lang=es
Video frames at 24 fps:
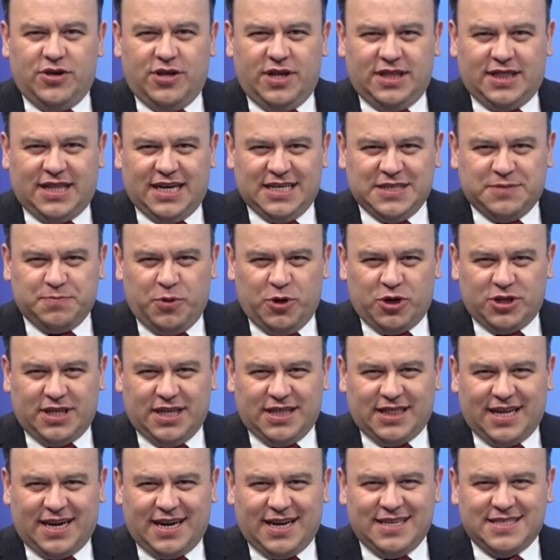de Transporte
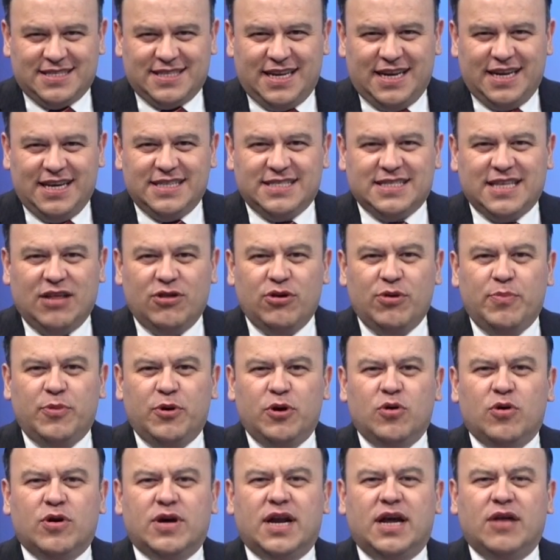Terrestre ha estado
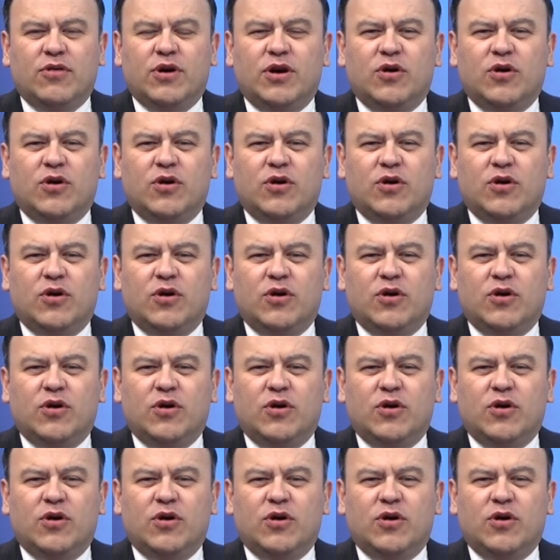involucrado